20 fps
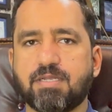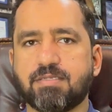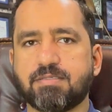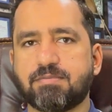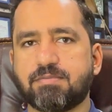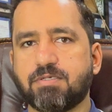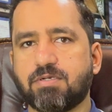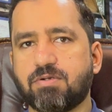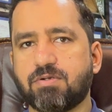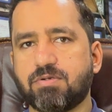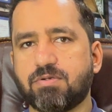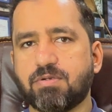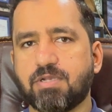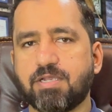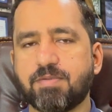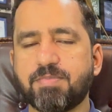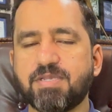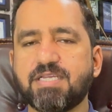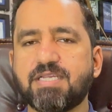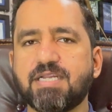जो
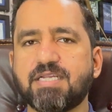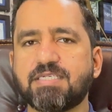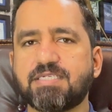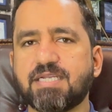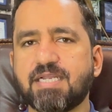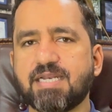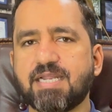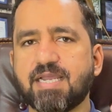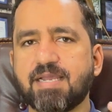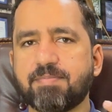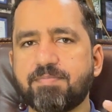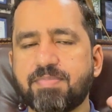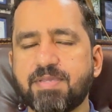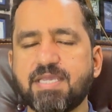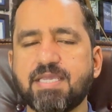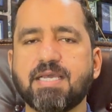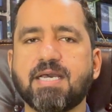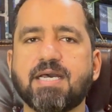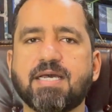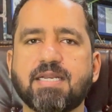इमिग्रेशन है
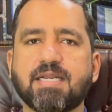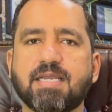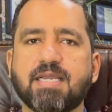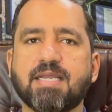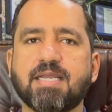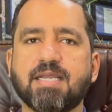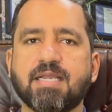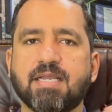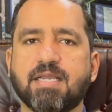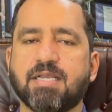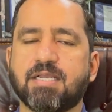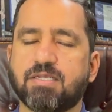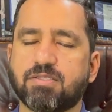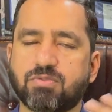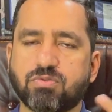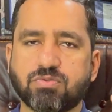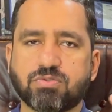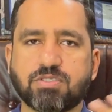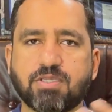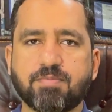पीआर है
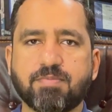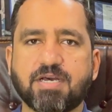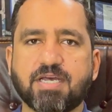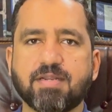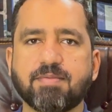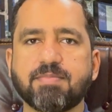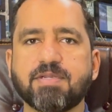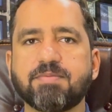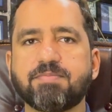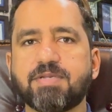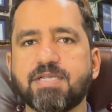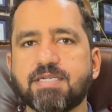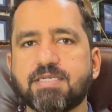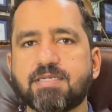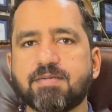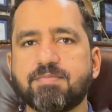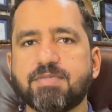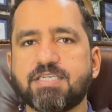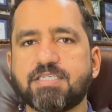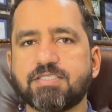तो उसके बारे में फिर
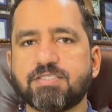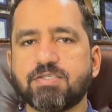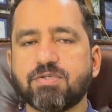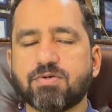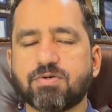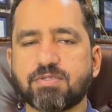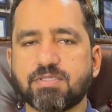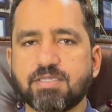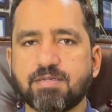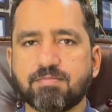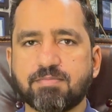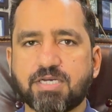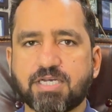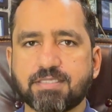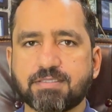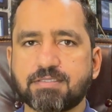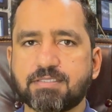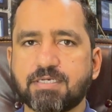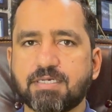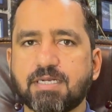कभी किसी और दिन
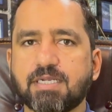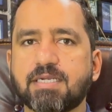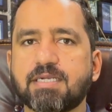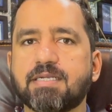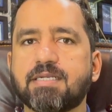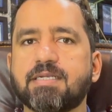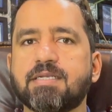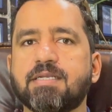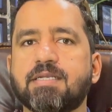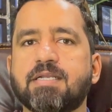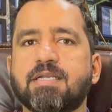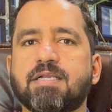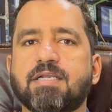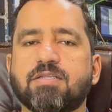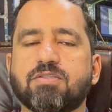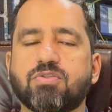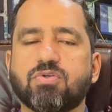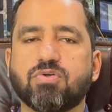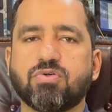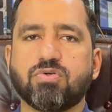बात करेंगे
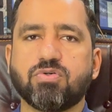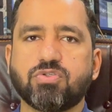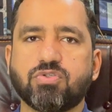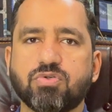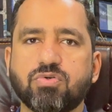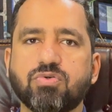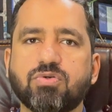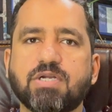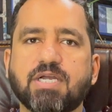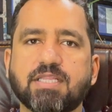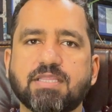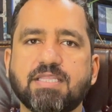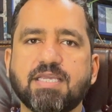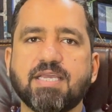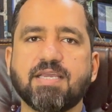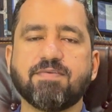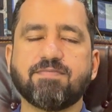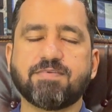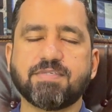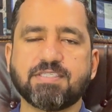तो शुरू करते
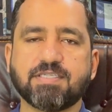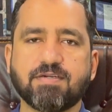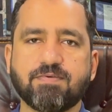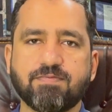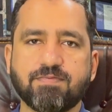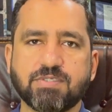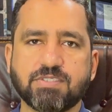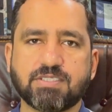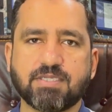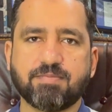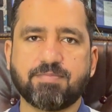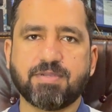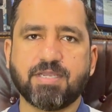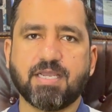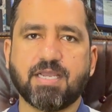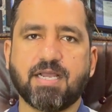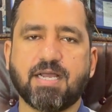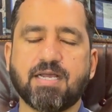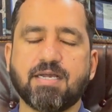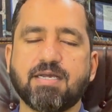हैं विज़िट वीज़े
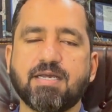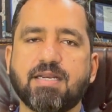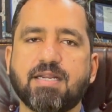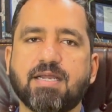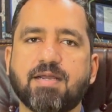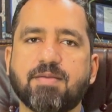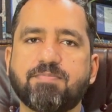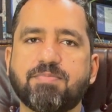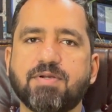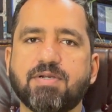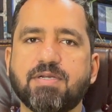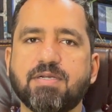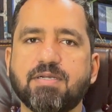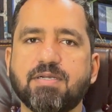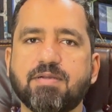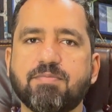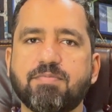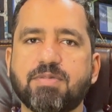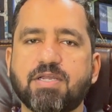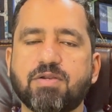पे अगर आप
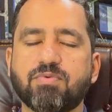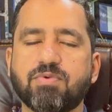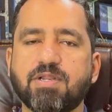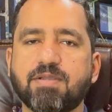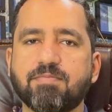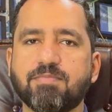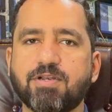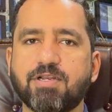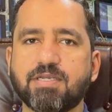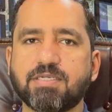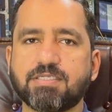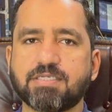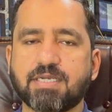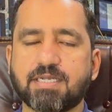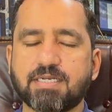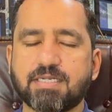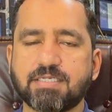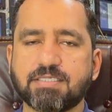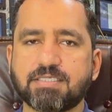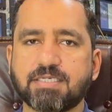बैरून मलक
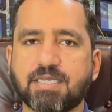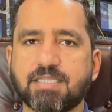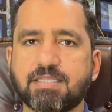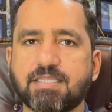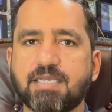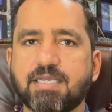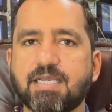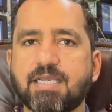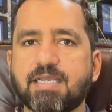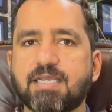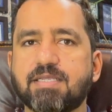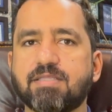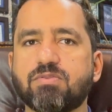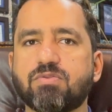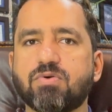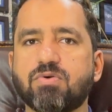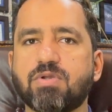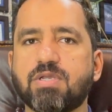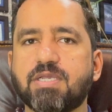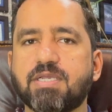जाना चाहते हैं
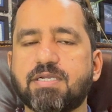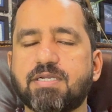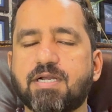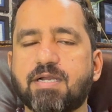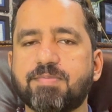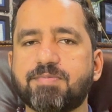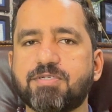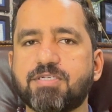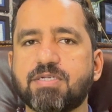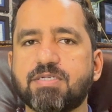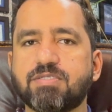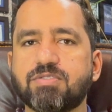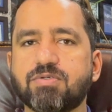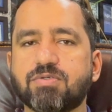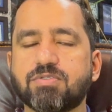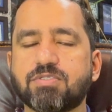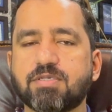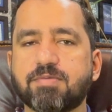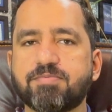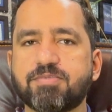तो एक ऑप्शन
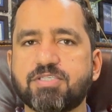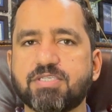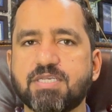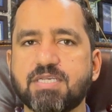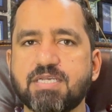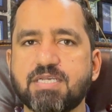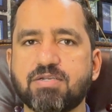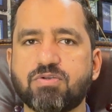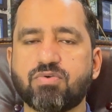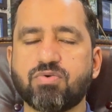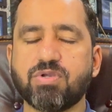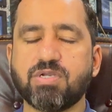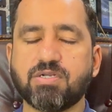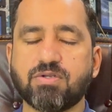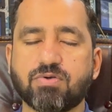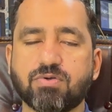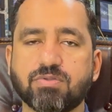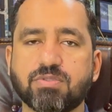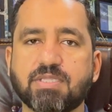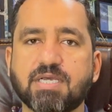जो सबसे क्विक
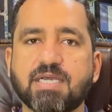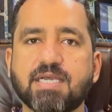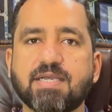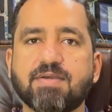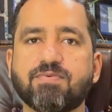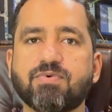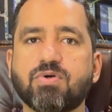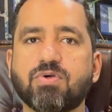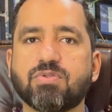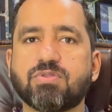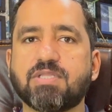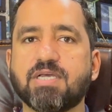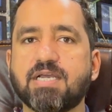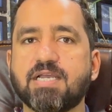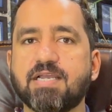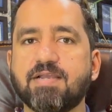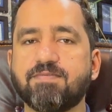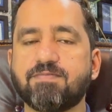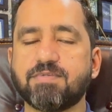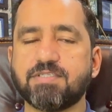होता है वो होता
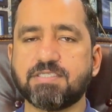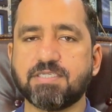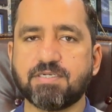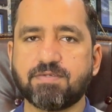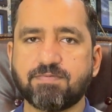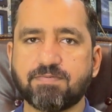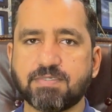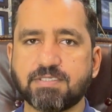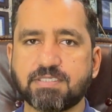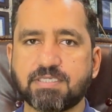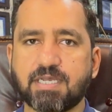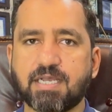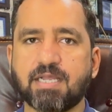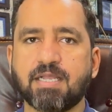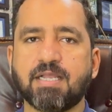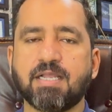है विज़िट वीज़ा